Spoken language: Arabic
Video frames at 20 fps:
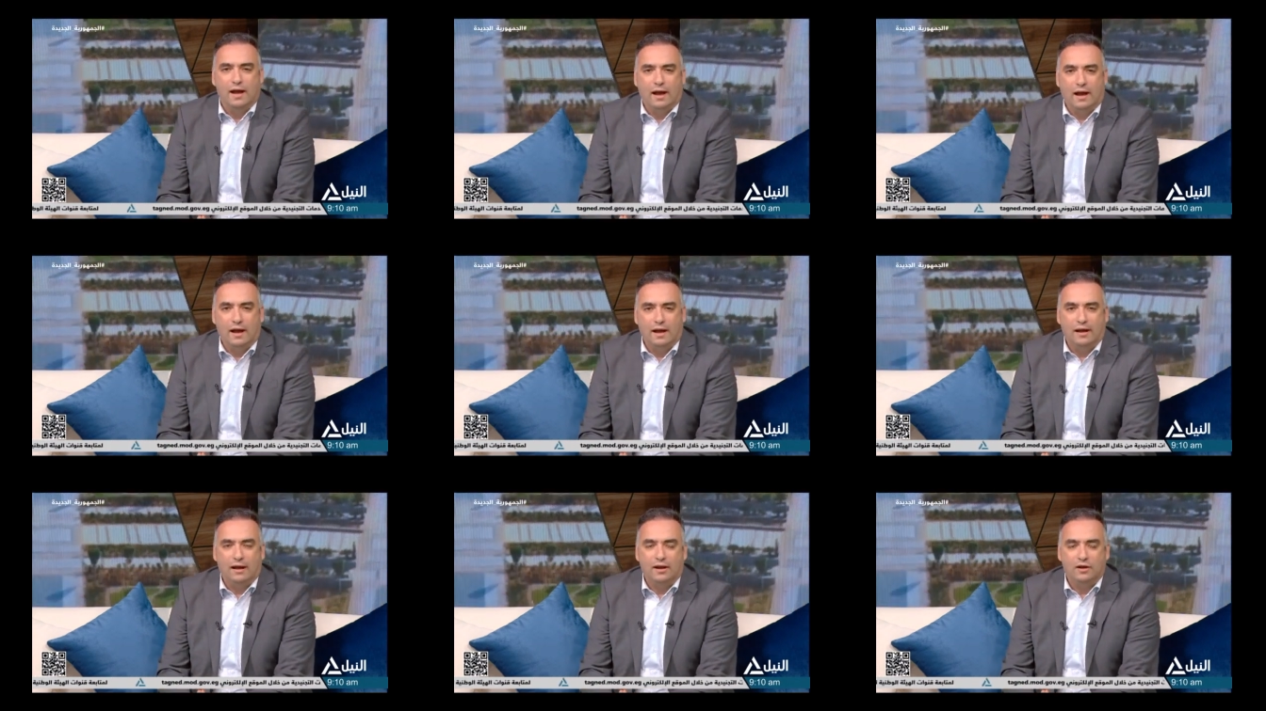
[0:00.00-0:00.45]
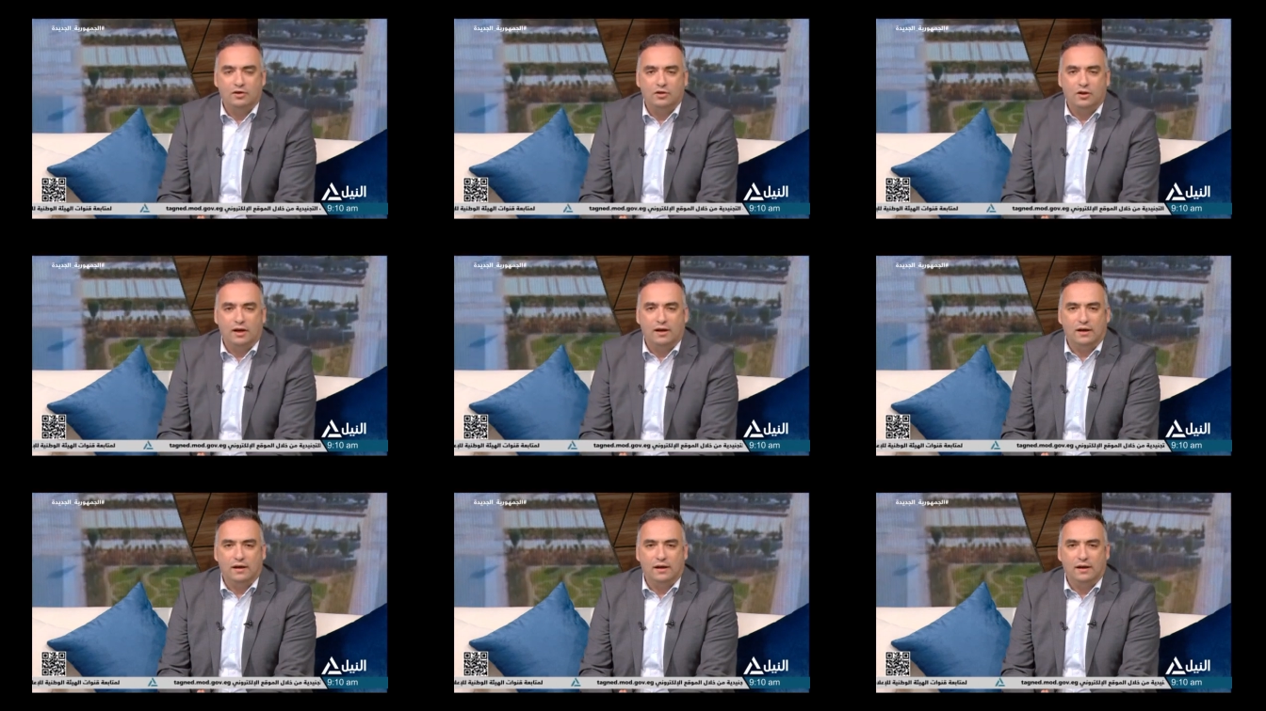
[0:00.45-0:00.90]
على
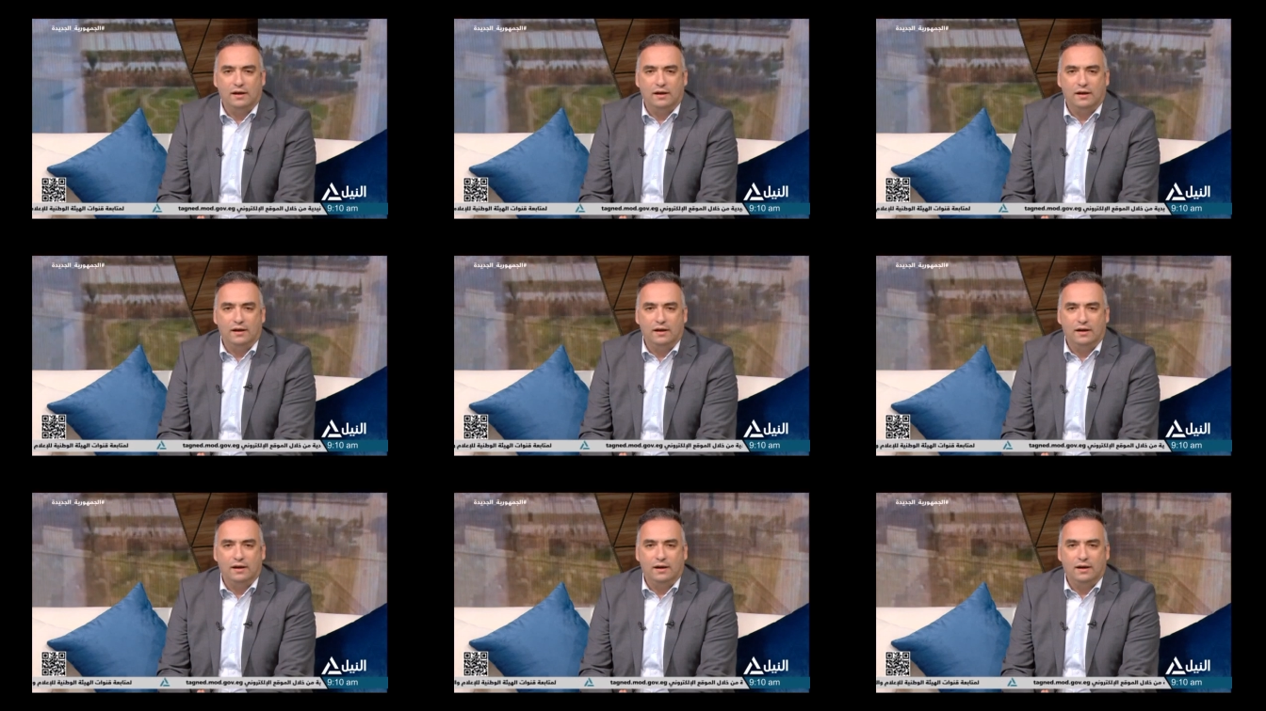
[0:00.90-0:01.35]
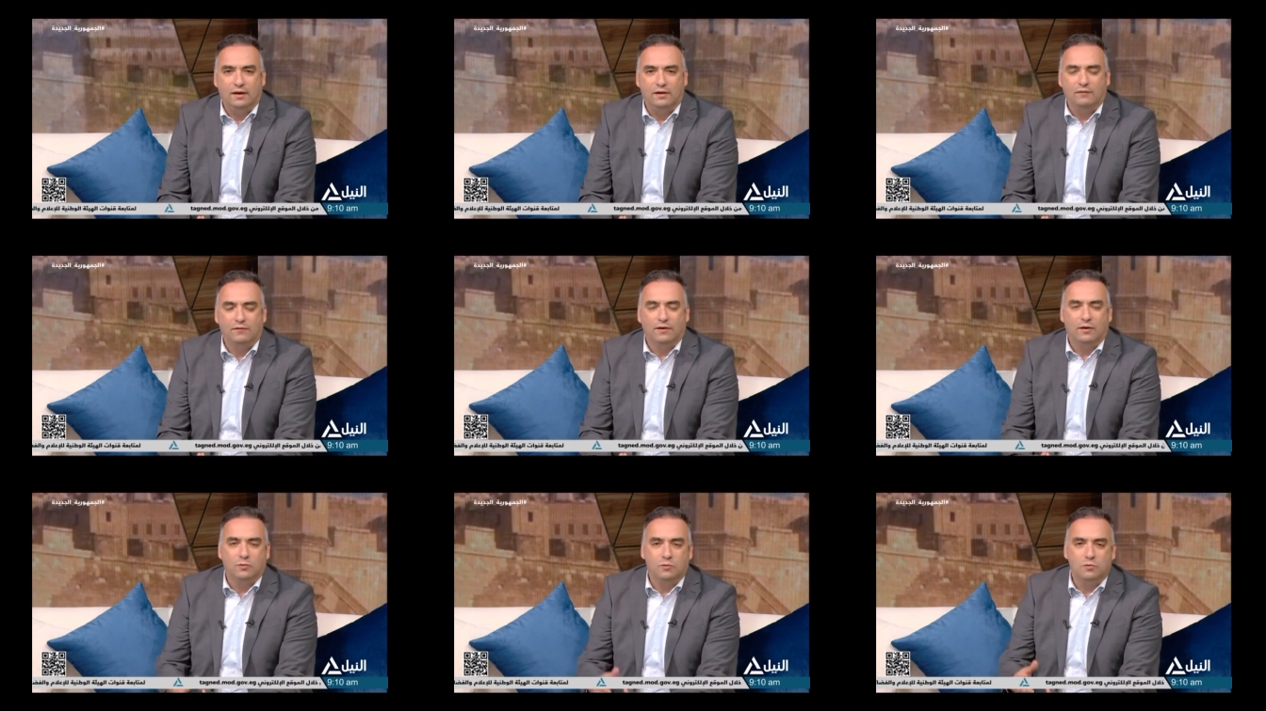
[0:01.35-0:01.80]
شكل
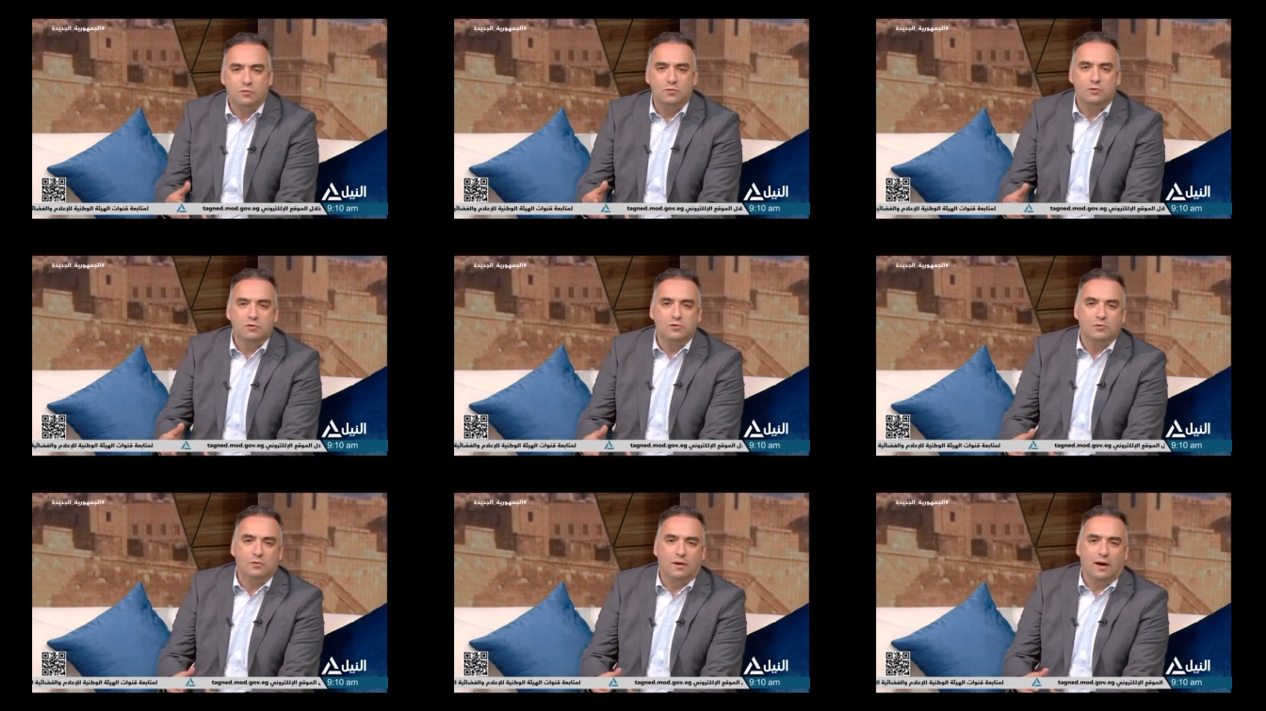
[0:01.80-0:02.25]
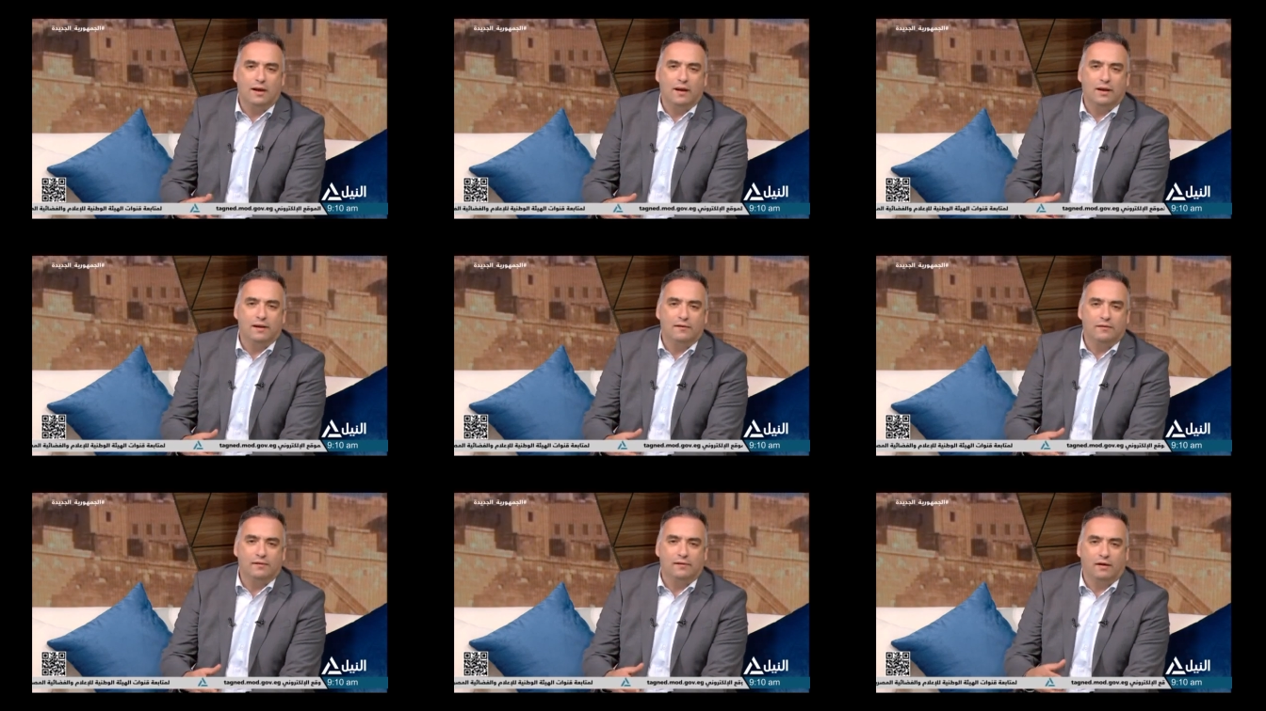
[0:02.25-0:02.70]
الفانوس
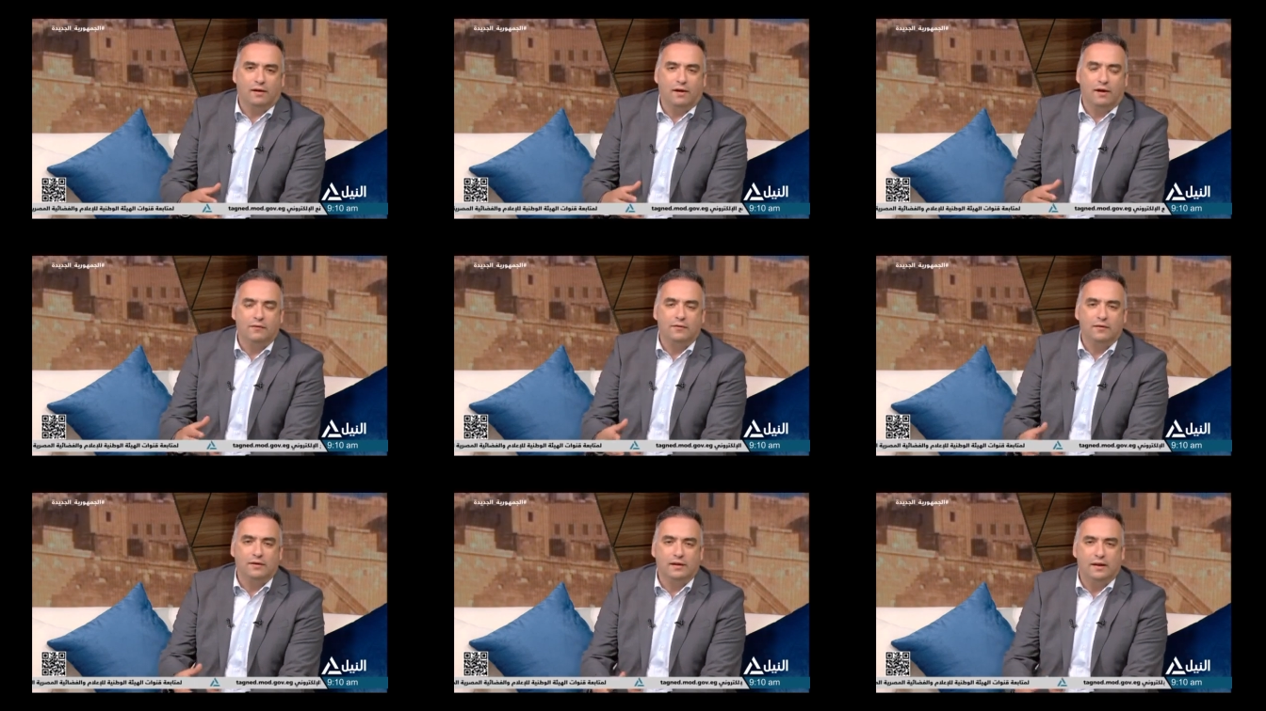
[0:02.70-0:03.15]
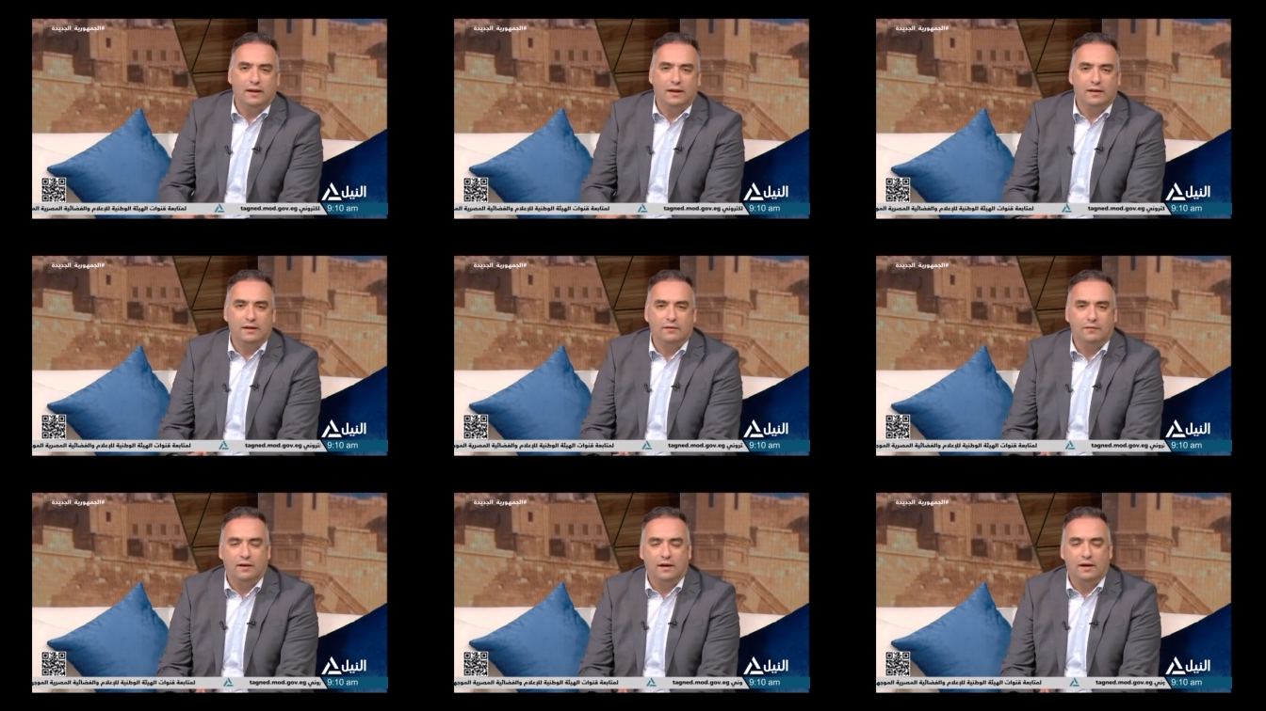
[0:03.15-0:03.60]
وعلى ثقافه
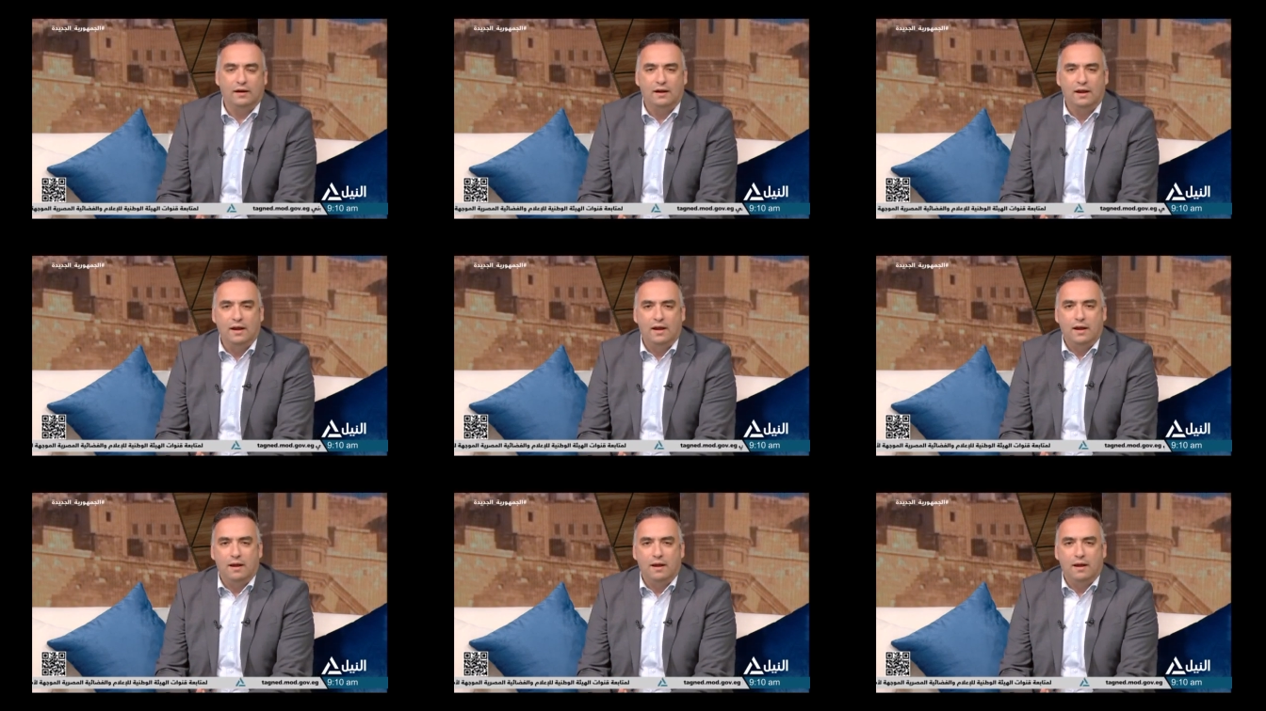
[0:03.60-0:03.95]
الاحتفال